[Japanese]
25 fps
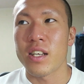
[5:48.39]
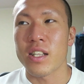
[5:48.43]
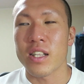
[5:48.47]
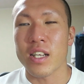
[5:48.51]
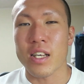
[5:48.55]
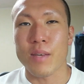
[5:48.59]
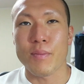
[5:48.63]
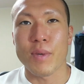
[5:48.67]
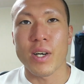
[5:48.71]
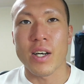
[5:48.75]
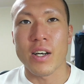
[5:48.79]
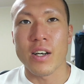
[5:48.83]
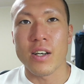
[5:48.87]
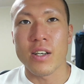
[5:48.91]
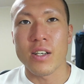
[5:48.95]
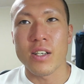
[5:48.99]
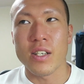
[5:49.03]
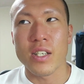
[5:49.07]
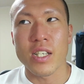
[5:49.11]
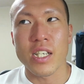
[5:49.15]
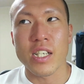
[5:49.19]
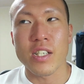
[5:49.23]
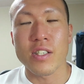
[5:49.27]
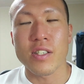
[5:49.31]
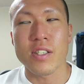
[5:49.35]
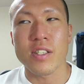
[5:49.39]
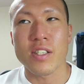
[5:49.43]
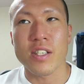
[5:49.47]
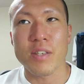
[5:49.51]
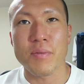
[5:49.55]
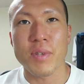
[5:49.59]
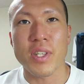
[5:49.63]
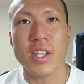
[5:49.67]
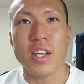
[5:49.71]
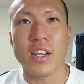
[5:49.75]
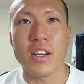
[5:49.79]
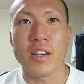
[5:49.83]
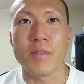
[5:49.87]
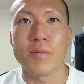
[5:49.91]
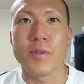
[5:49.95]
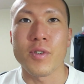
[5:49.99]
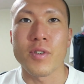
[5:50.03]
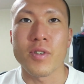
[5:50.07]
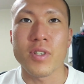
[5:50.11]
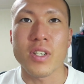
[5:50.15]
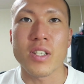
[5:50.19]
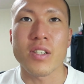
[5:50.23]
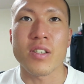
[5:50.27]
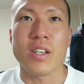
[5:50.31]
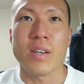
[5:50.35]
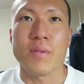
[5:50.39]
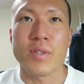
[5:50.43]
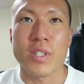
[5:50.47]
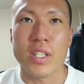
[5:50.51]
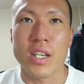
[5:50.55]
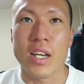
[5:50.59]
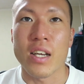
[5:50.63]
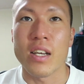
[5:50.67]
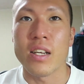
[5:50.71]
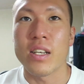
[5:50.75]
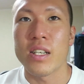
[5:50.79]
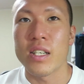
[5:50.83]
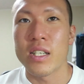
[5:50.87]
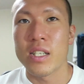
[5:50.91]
だけどまあ胃薬みたいなのもいるかもしれん。